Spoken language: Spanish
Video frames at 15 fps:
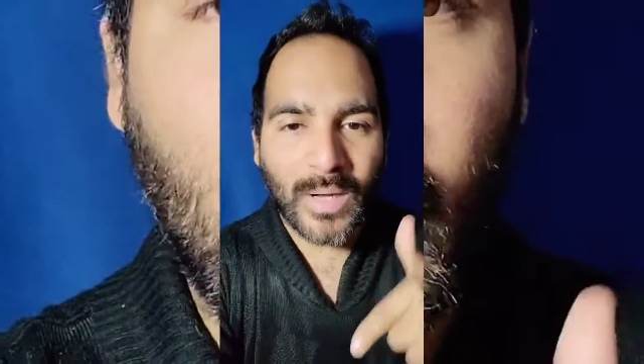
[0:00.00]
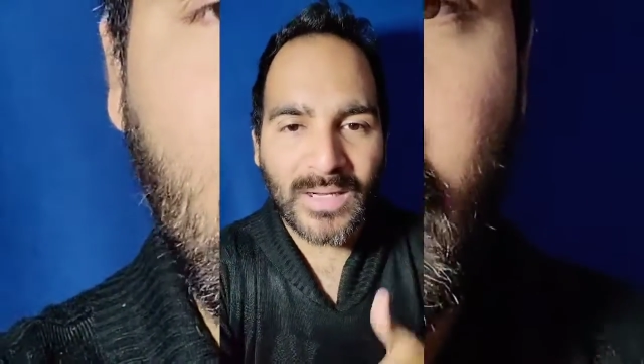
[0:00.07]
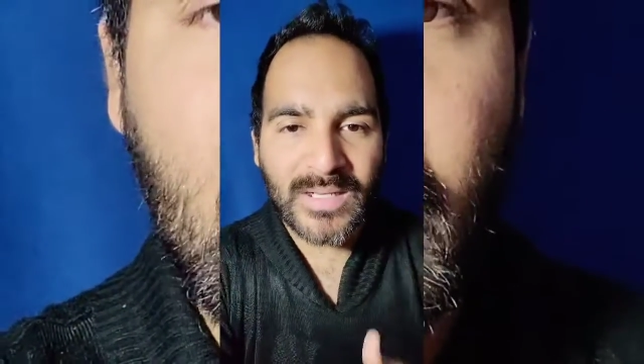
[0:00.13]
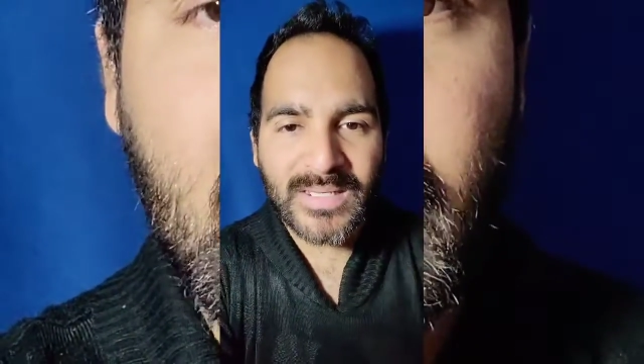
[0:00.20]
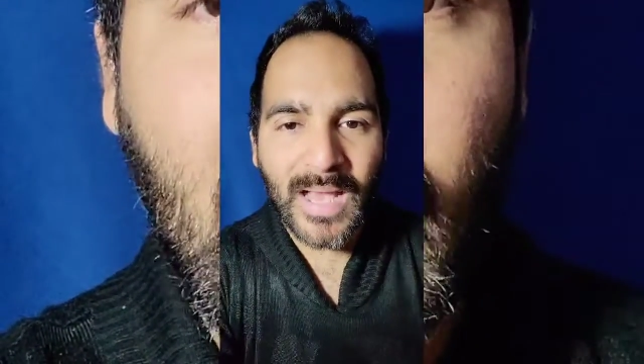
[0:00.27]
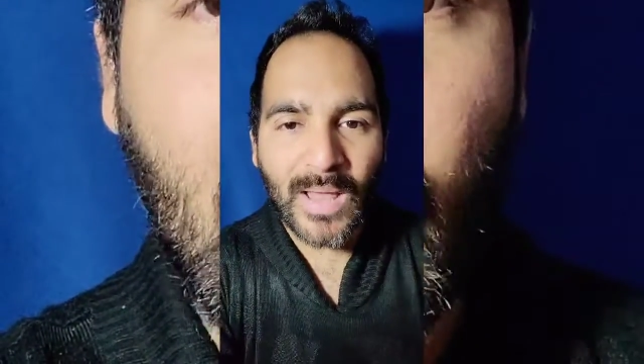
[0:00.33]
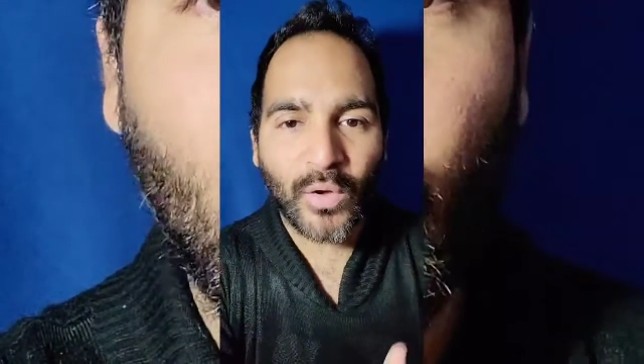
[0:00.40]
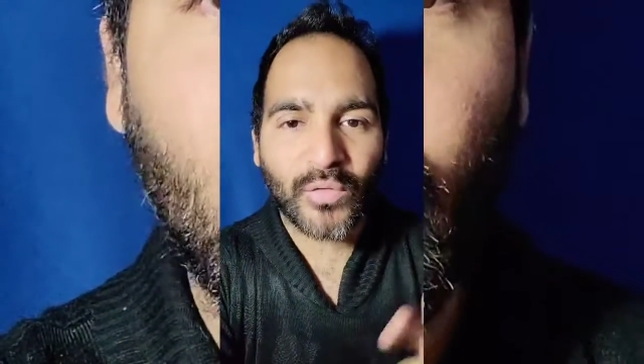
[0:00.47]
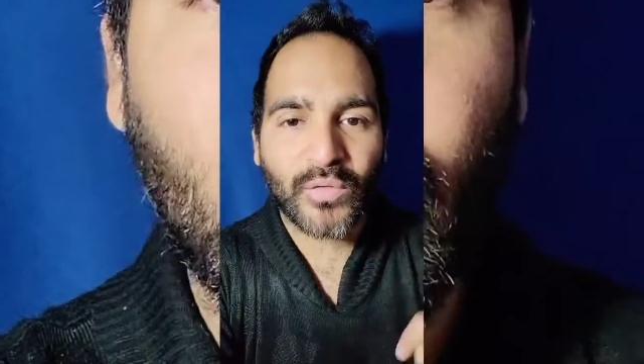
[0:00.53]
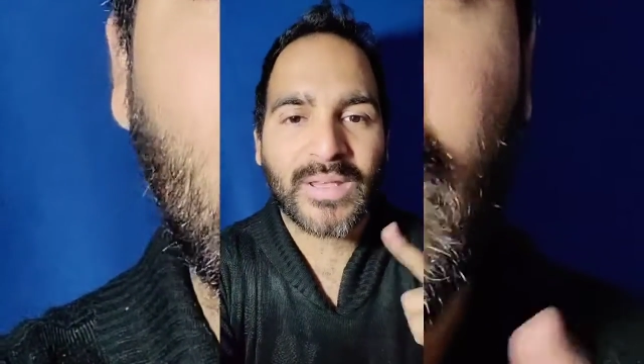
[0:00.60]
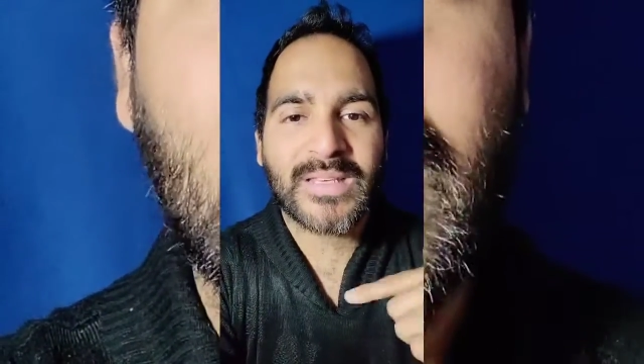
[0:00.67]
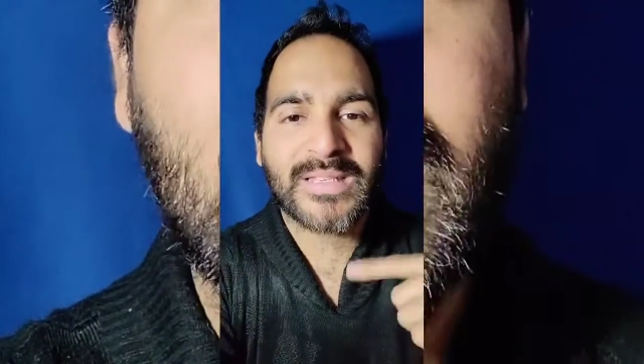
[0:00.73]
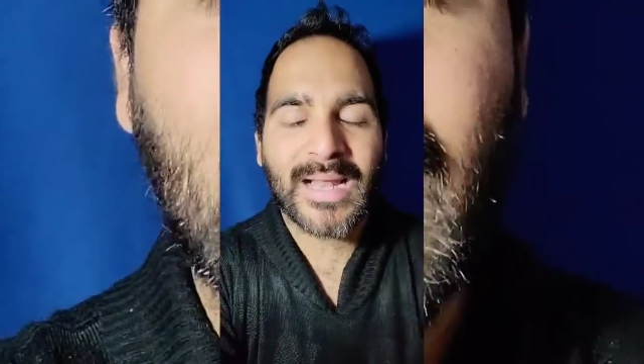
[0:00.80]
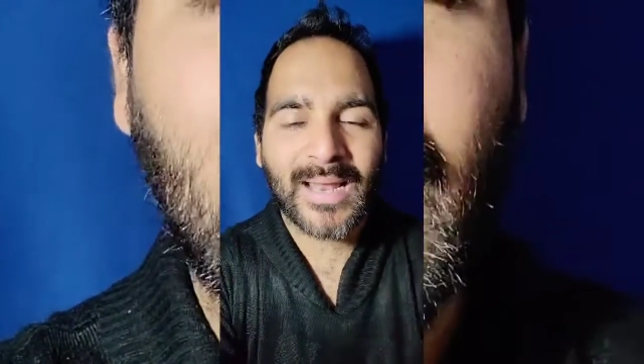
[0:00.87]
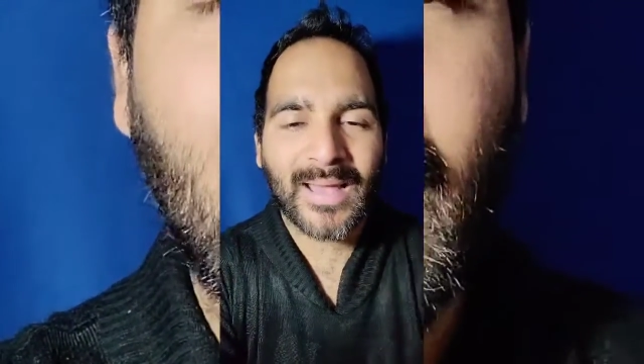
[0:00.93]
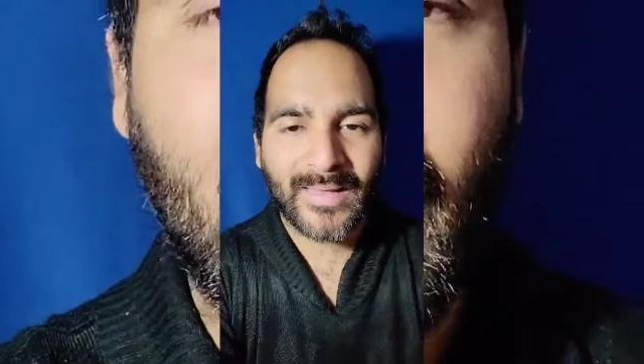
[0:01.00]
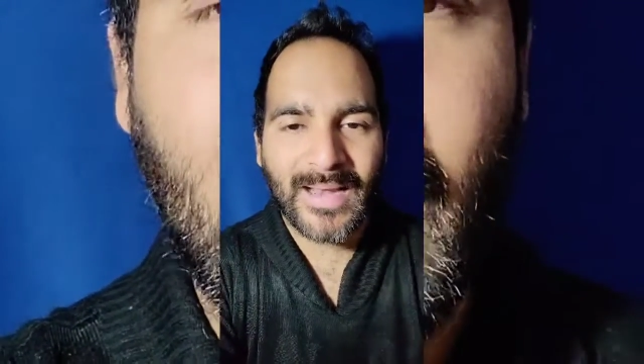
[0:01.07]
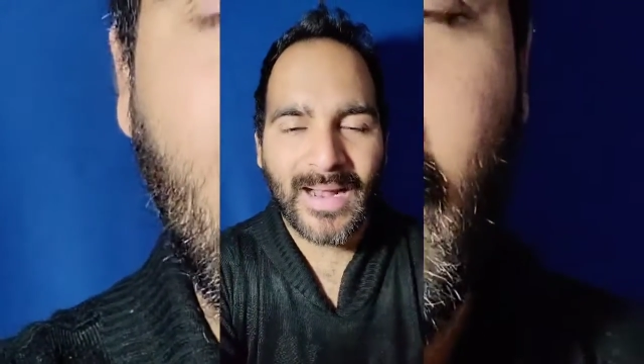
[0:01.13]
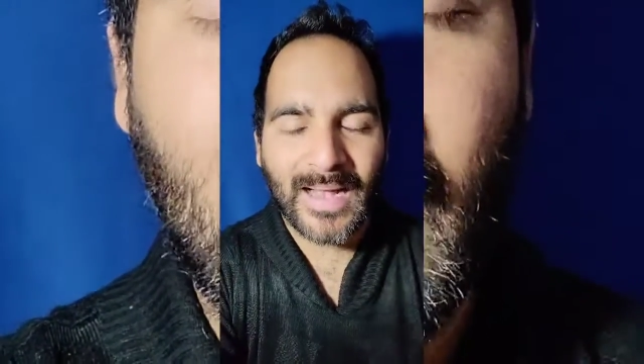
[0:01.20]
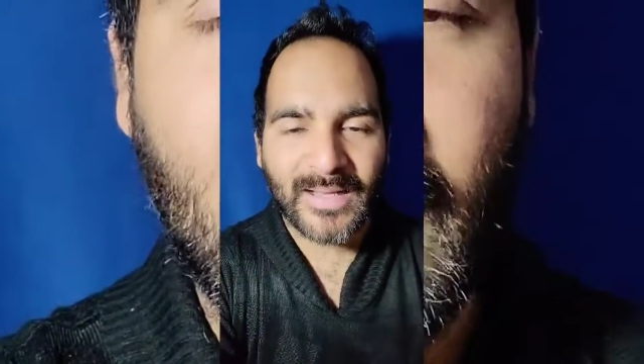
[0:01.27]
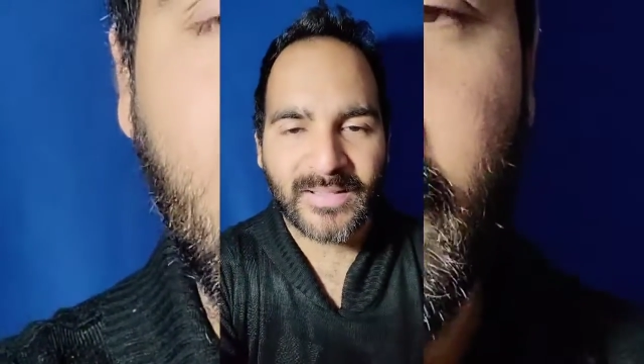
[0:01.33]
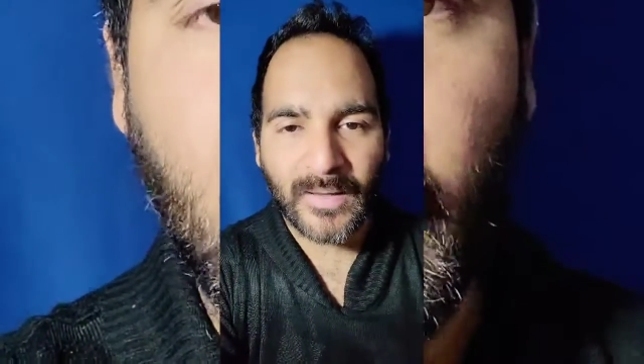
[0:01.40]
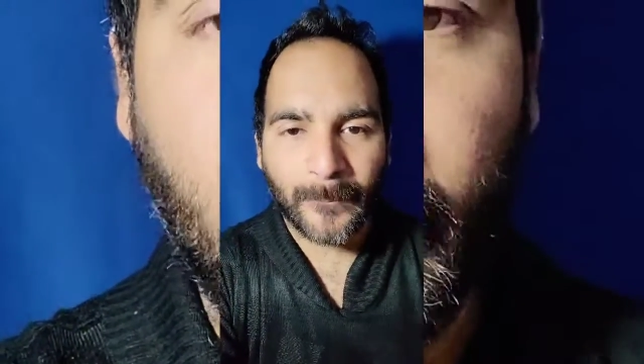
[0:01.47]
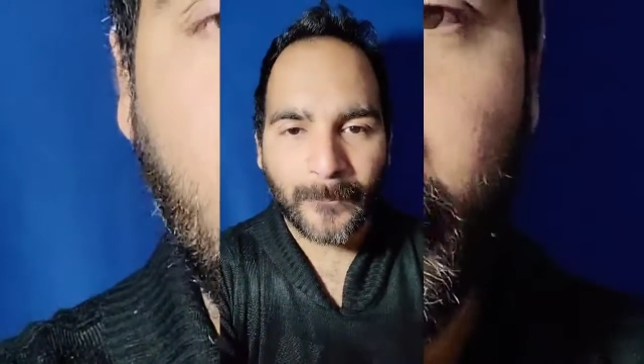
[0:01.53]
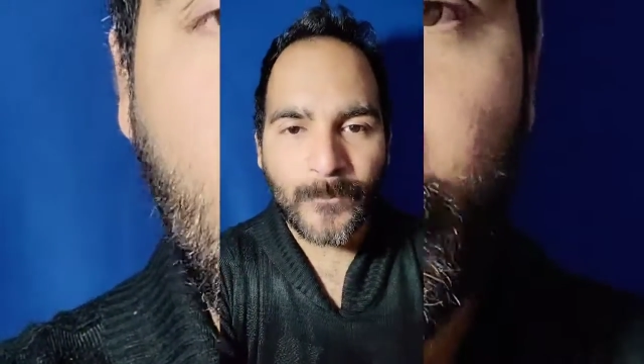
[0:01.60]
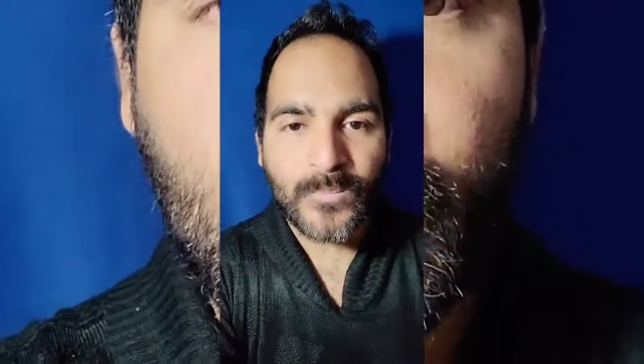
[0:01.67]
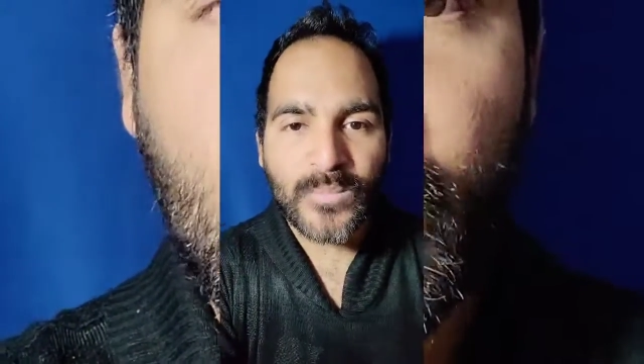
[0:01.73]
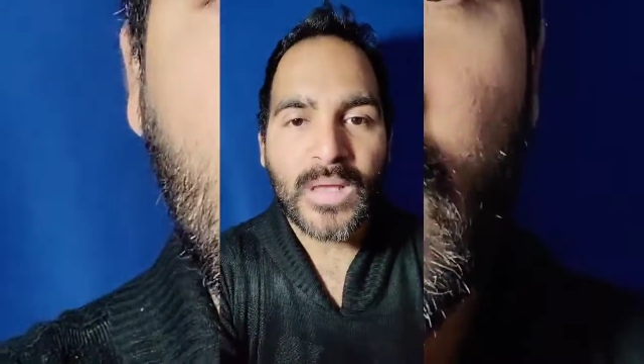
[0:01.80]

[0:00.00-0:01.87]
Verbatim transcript: calzados y salga de la casa.